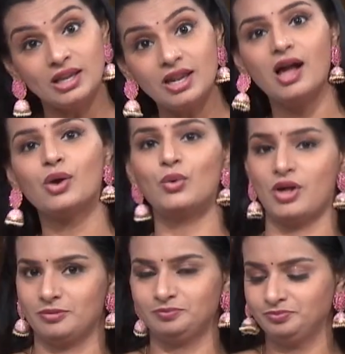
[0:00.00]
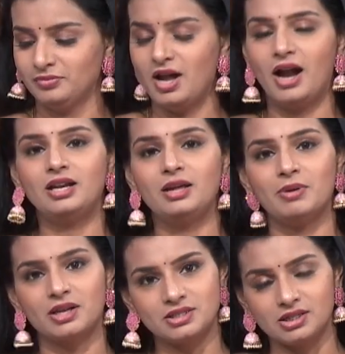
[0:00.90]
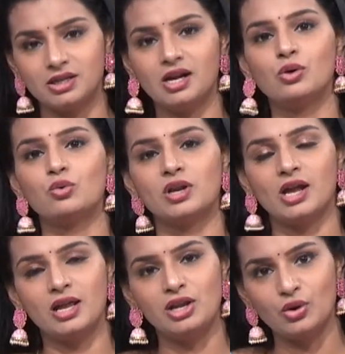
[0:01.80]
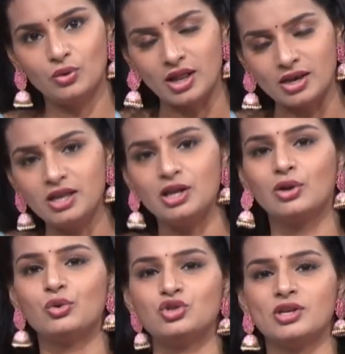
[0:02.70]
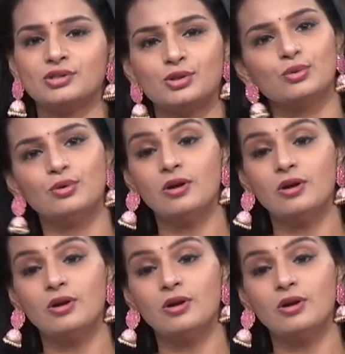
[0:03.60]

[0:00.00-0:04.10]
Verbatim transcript: ఇలా కూడా అంటే మనకు చక్కగా కూరగాయల్ని కూడా అన్నీ ఇంక్లూడ్ చేస్తూ